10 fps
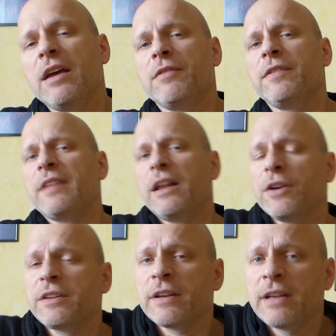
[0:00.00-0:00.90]
Wisst ihr,
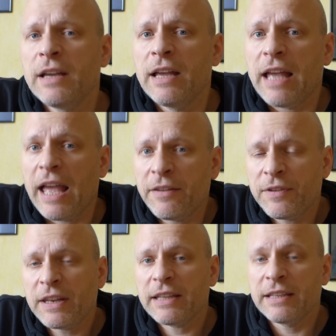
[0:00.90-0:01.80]
Leute,
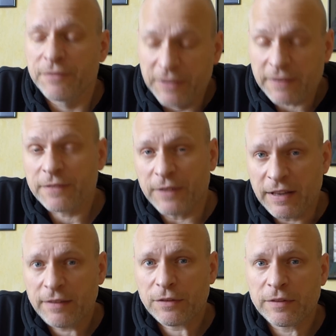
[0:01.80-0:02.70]
entweder ihr wisst
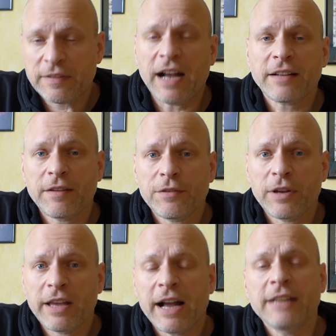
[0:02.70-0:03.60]
was und sagt es
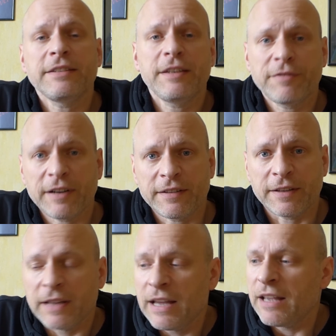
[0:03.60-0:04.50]
oder ihr haltet die Fresse.